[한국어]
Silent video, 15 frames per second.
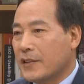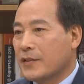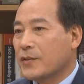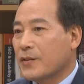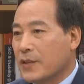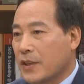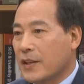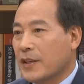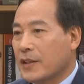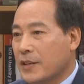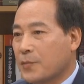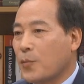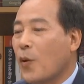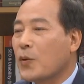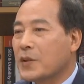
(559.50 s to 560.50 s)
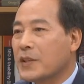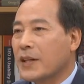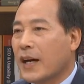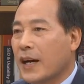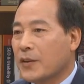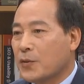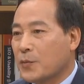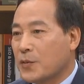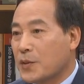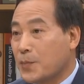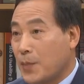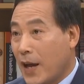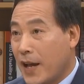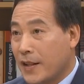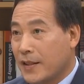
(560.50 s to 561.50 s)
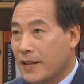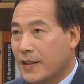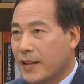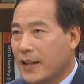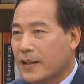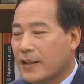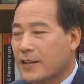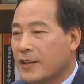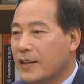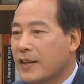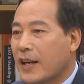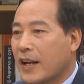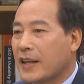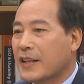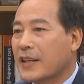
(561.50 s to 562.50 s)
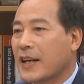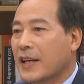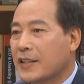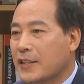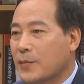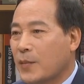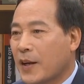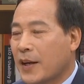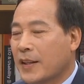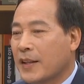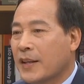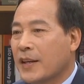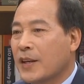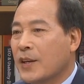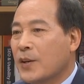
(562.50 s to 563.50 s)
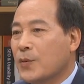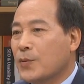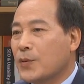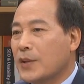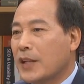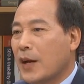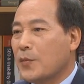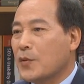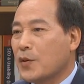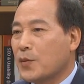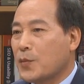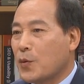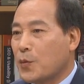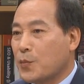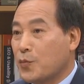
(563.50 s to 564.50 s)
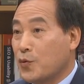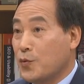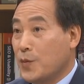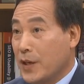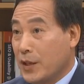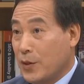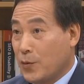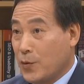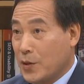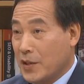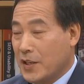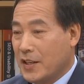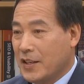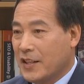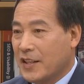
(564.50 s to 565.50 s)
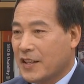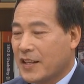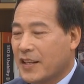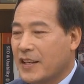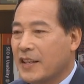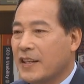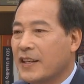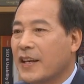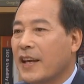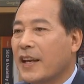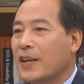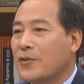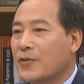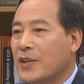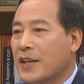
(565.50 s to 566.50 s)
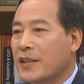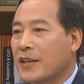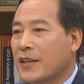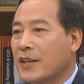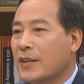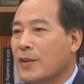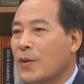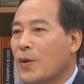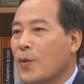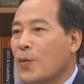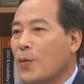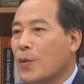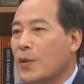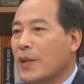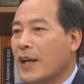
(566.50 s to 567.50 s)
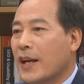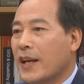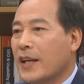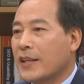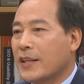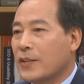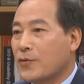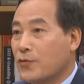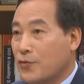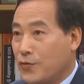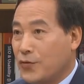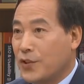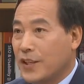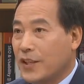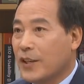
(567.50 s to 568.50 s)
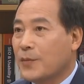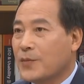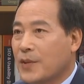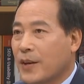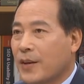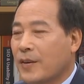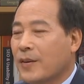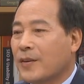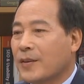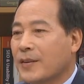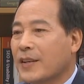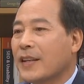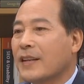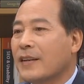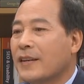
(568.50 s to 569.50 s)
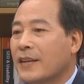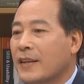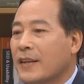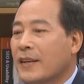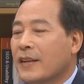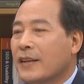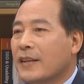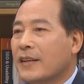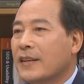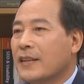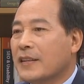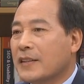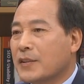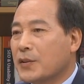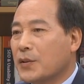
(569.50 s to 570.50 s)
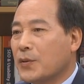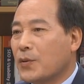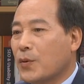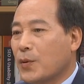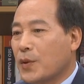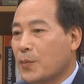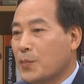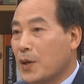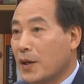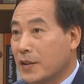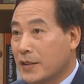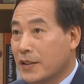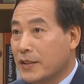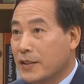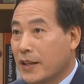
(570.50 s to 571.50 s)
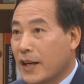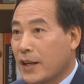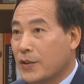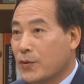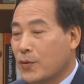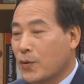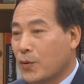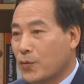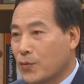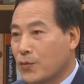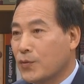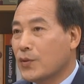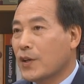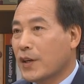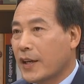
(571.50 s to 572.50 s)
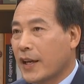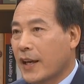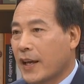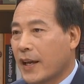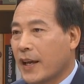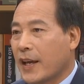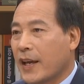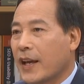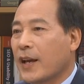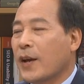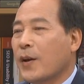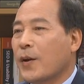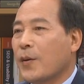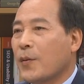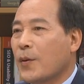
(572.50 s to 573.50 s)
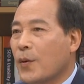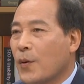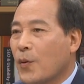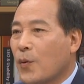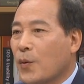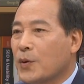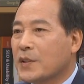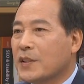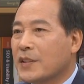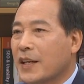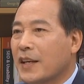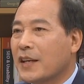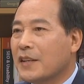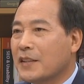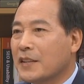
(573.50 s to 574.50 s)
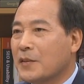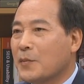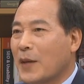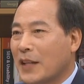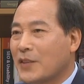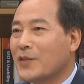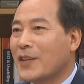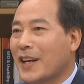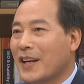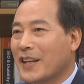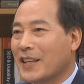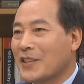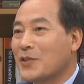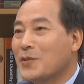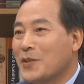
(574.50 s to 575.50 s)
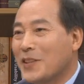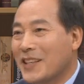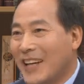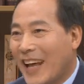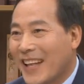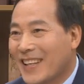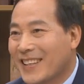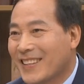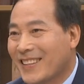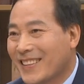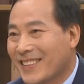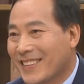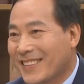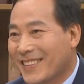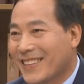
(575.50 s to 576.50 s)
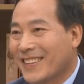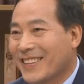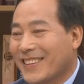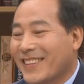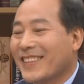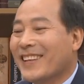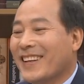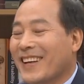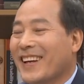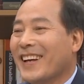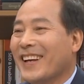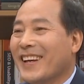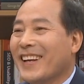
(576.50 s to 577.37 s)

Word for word: 이제 복지가 좀 스판에서 늘어나는 네. 기가 있지만 우리 남성 보면 품이 이제 권위를 느끼게 해주기 위해서는 원단에 이제 수축이 없어요. 그래서 음. 어 그리고 이제 평직을 가지고 둥그렇게 에, 옷이 체경을 맞춘다는게 쉬운 일은 아니거든요. 네. 그래서, 네.